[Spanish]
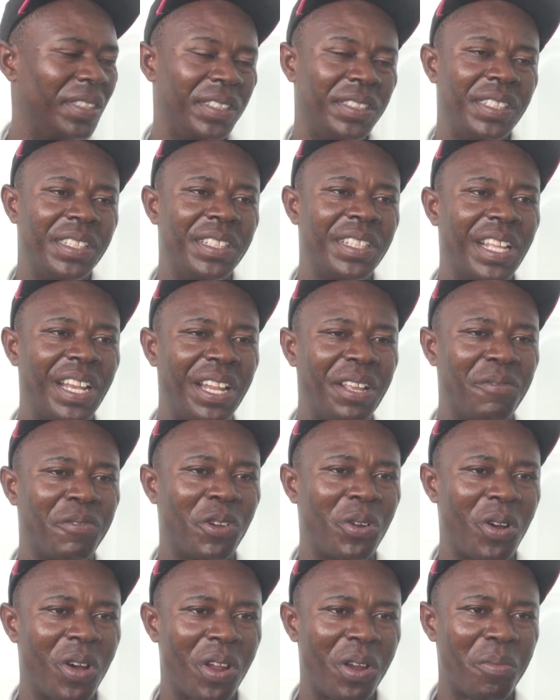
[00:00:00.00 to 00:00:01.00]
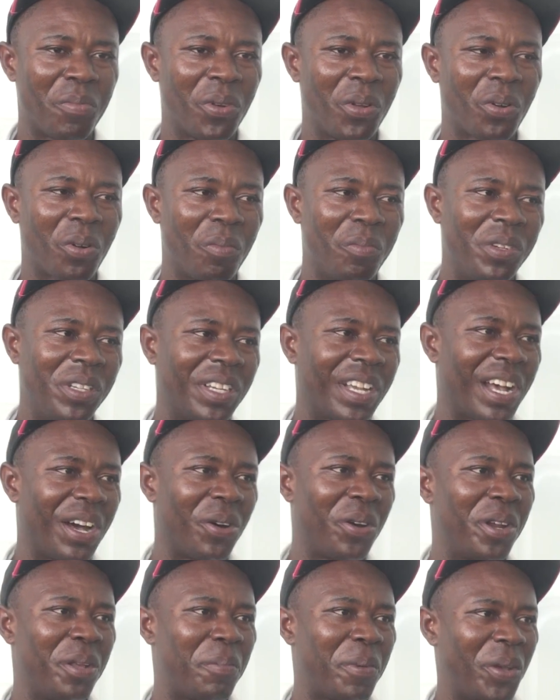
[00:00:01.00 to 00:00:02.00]
Y sin teléfono, ahora no puedo comunicar,
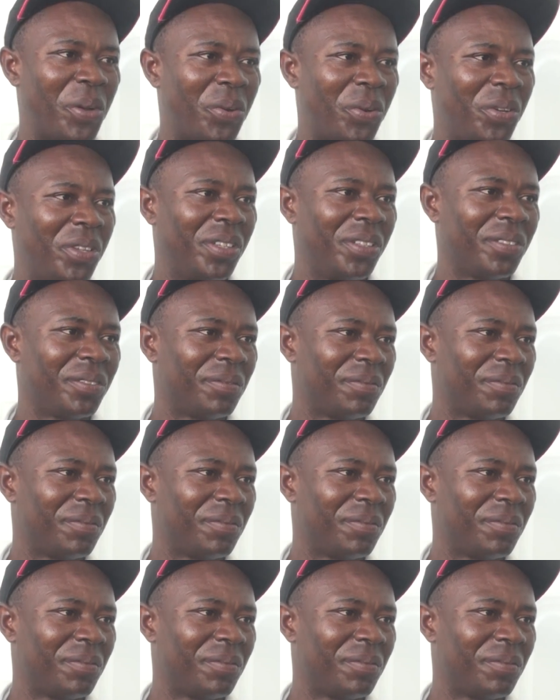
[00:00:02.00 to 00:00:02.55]
ahora es peor.